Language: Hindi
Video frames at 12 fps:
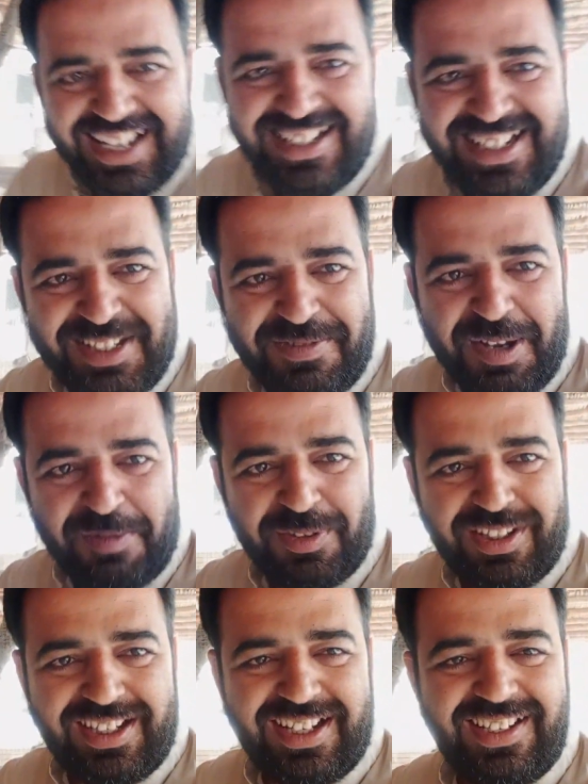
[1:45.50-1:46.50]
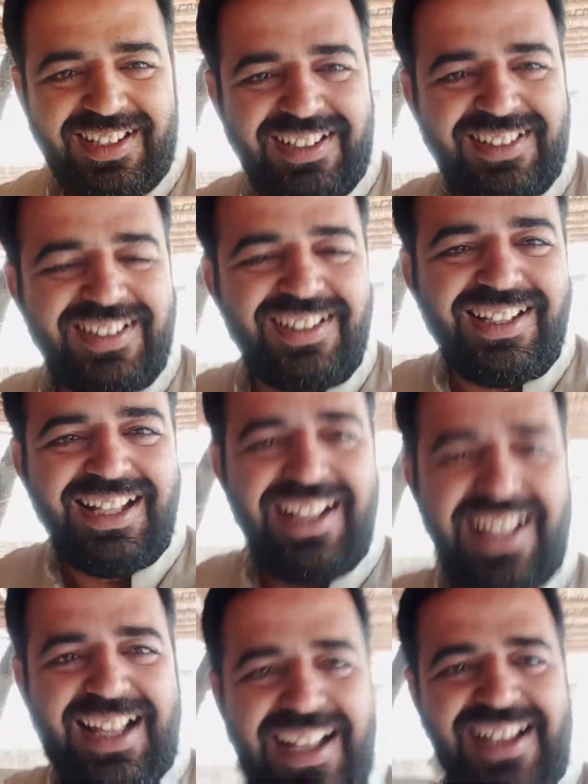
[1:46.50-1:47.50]
यही चीज़ मैं आपको दिखाने लगा था
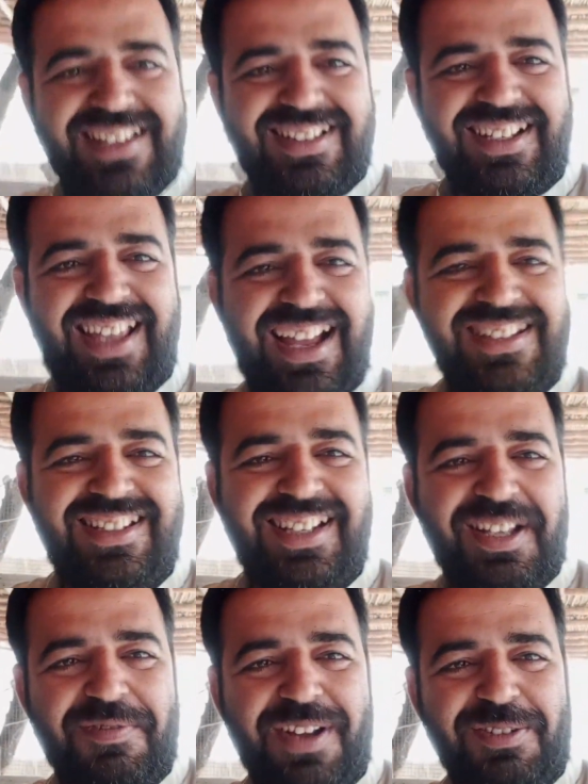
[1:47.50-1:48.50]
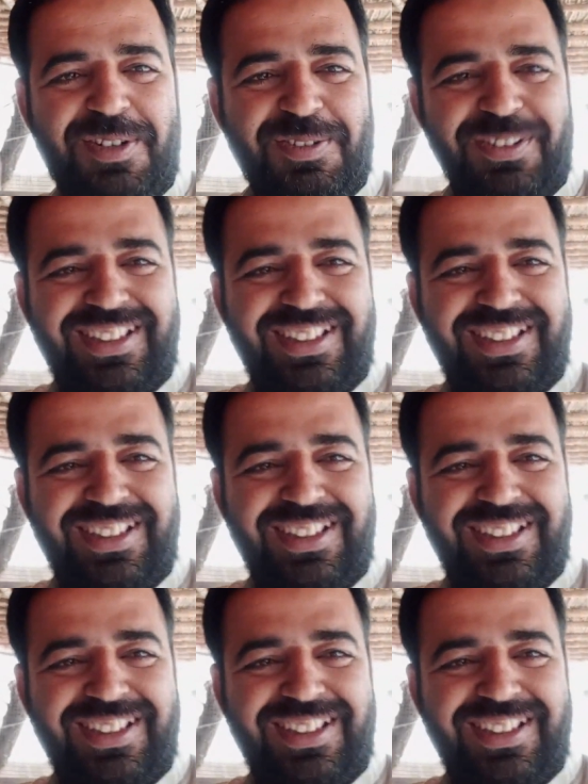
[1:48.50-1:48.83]
इसका क्या सीन है मैं आपको